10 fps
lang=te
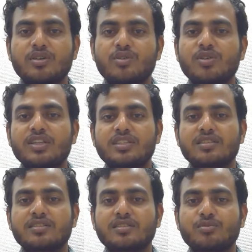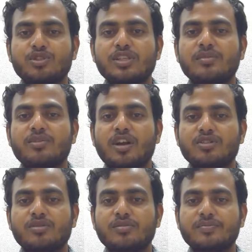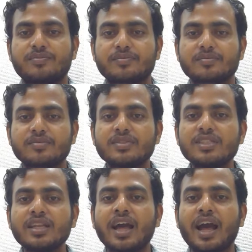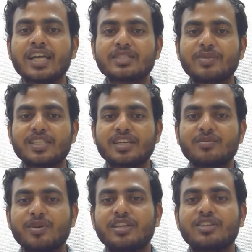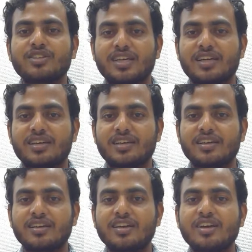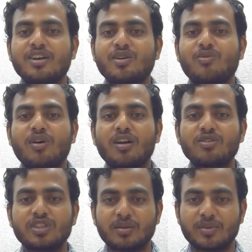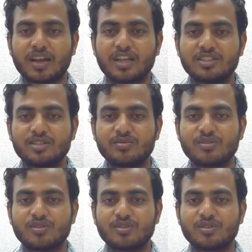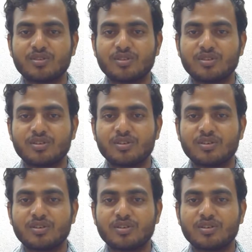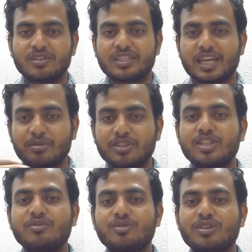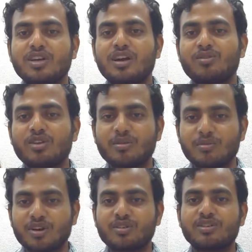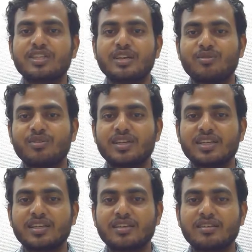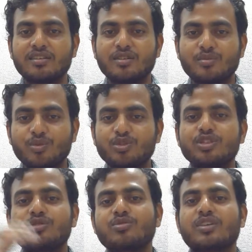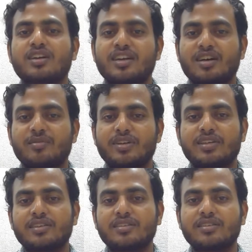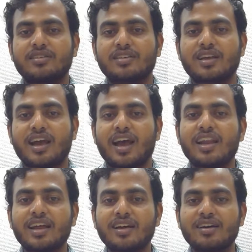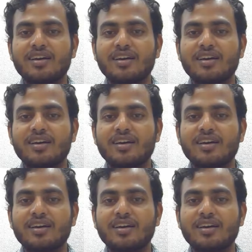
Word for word: రూలర్స్ ముస్లిం రాజులు ఆ స్పెషల్ పన్ను ఎందుకంటే వాళ్ళు తమ రాజ్యంలో తమ దేవుణ్ణి కాకుండా మరొక దేవుణ్ణి పూజిస్తున్నారు కాబట్టి అలా